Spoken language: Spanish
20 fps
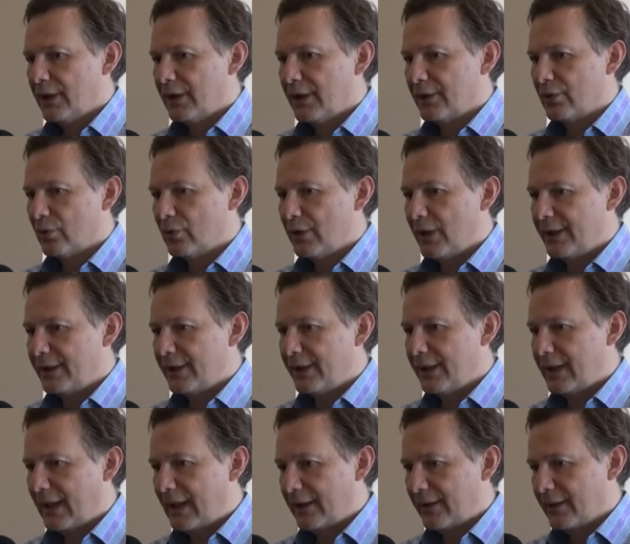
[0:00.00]
es una
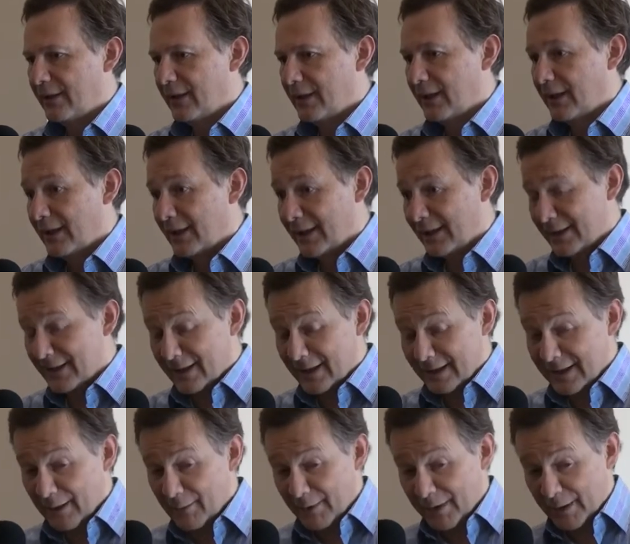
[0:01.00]
entidad que
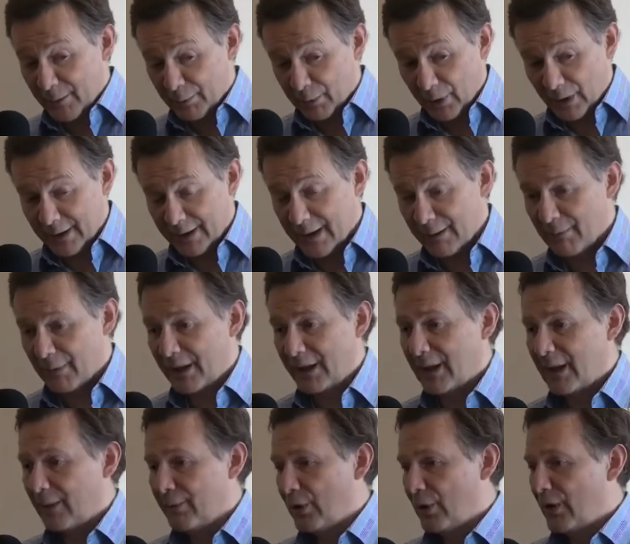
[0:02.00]
desgraciadamente por el tema
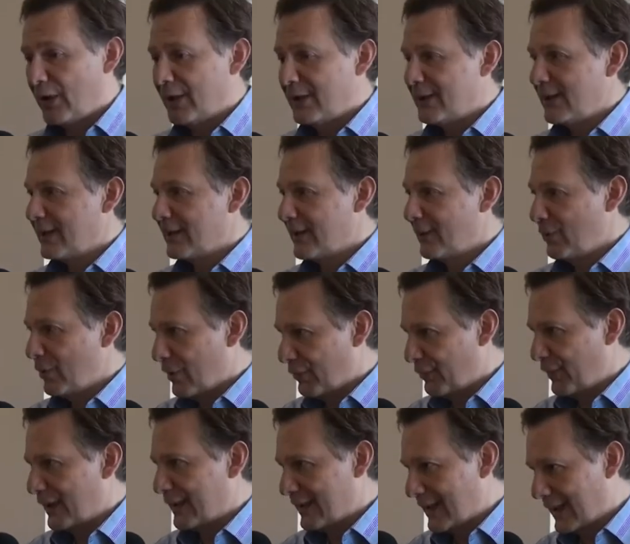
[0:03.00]
de la violencia se vio
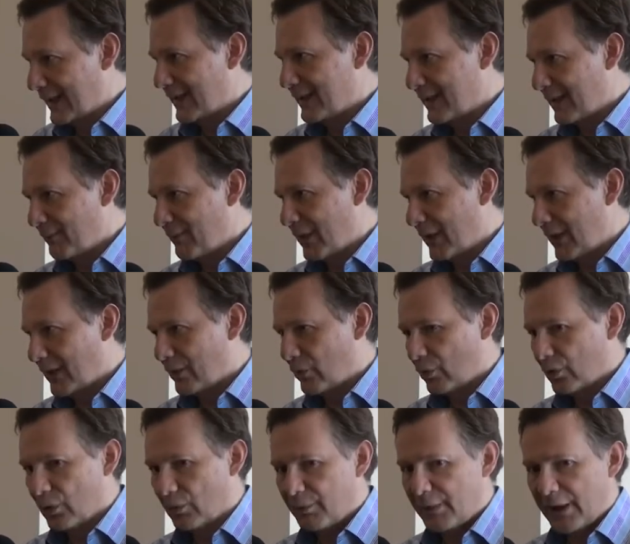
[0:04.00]
afectada también la
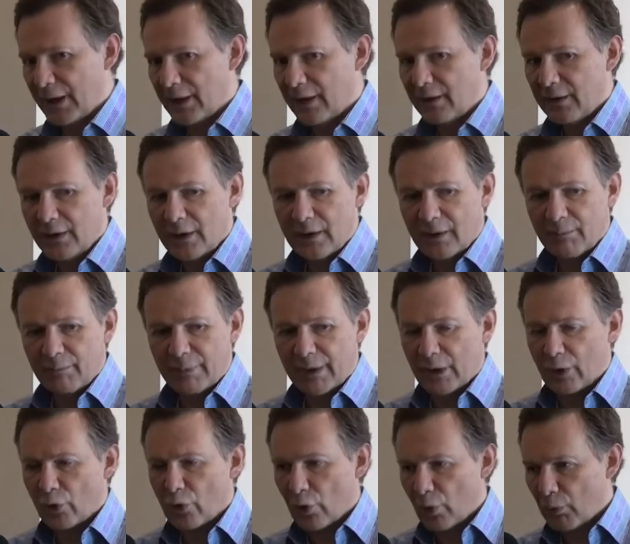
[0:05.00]
economía,
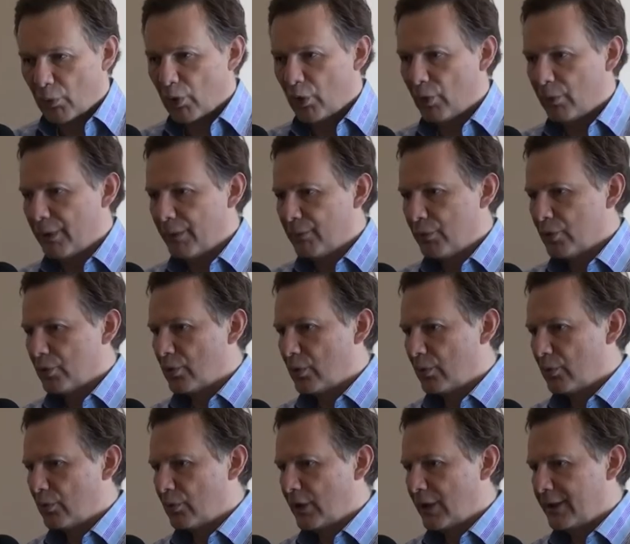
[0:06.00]
pero como lo vemos
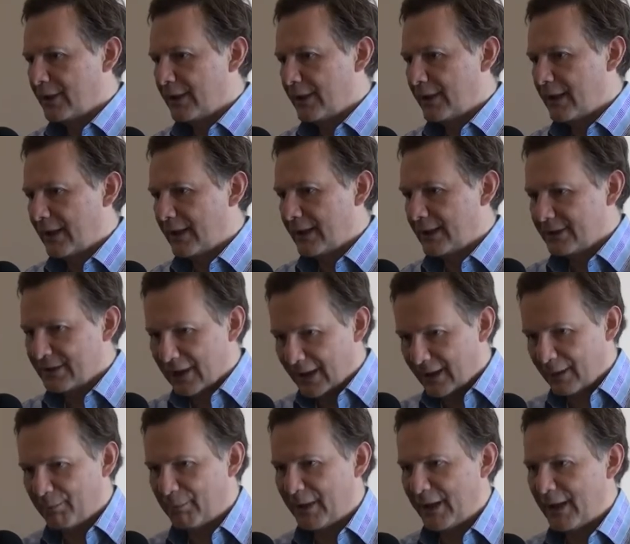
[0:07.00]
como una entidad
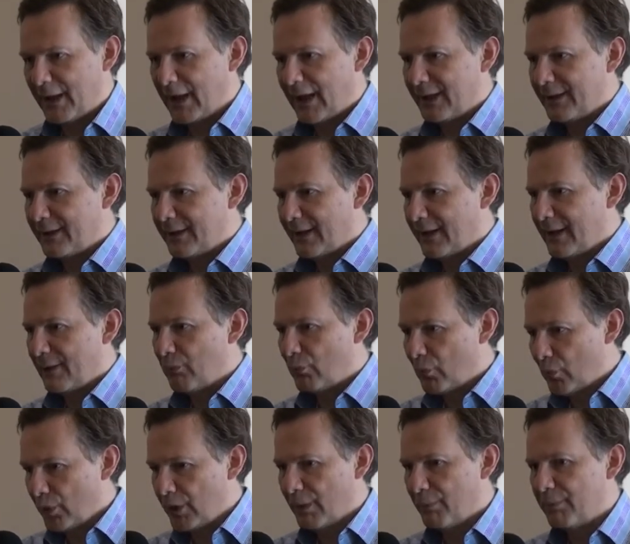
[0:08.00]
echada para adelante,
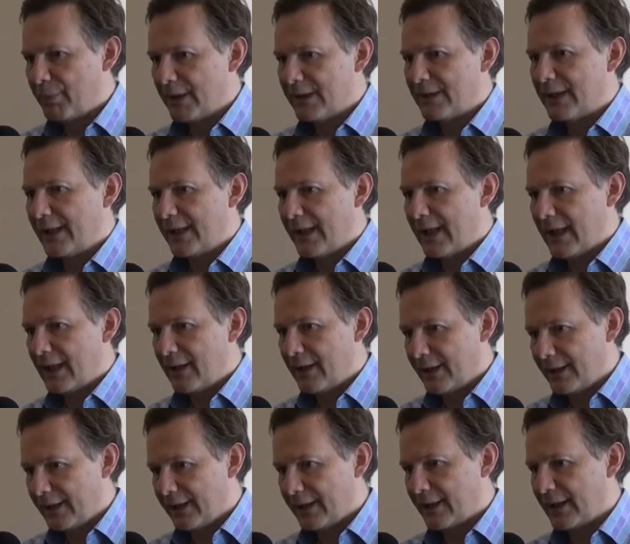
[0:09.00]
muy
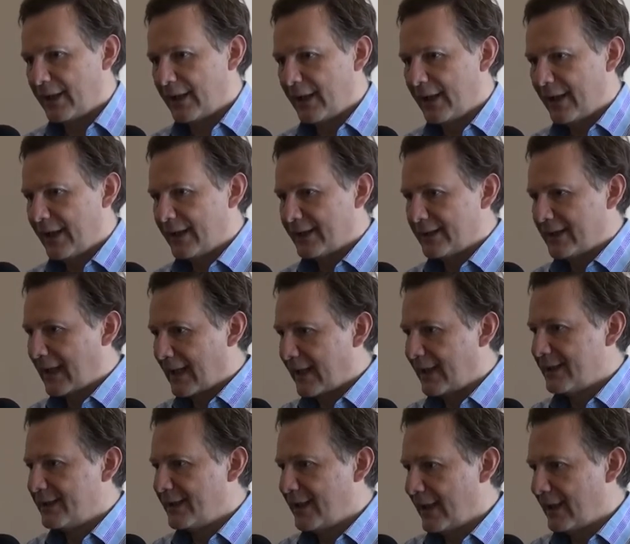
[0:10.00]
empresarial y que está
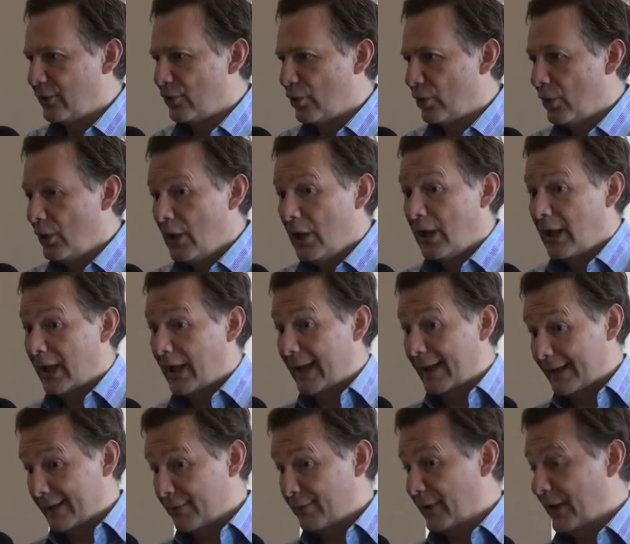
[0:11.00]
creciendo
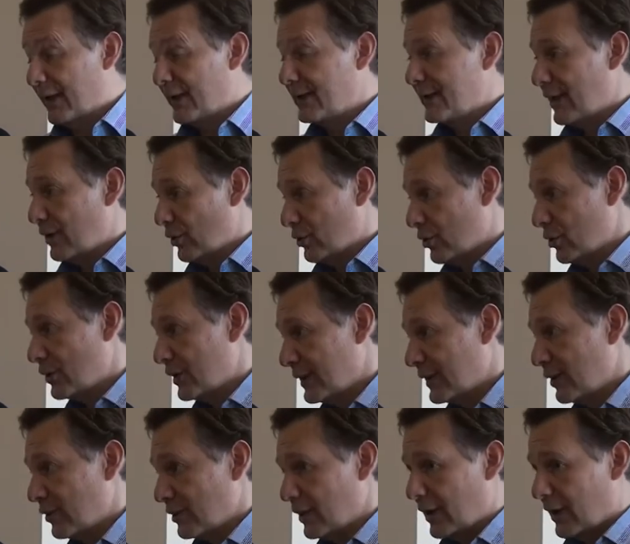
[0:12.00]
a diferencia de otros
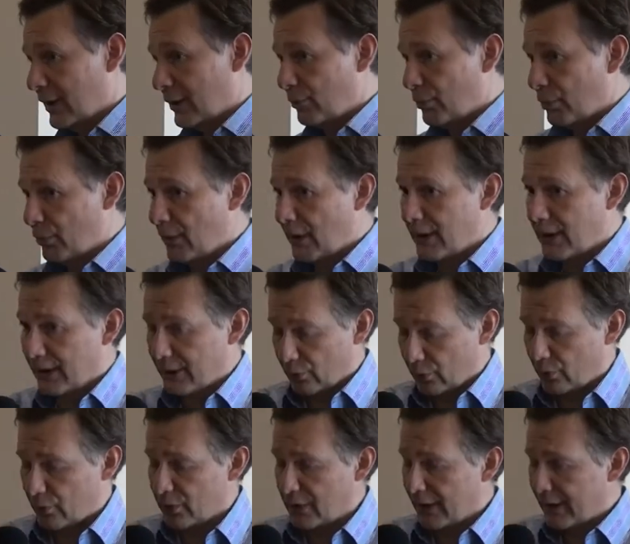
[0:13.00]
estados de la República que
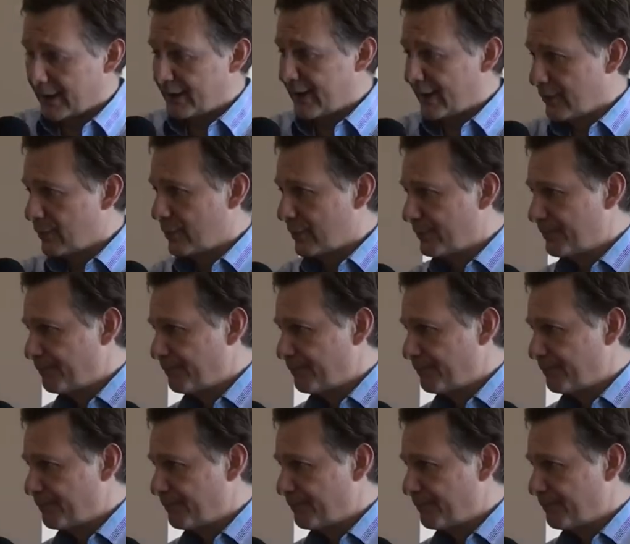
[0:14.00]
no lo están haciendo.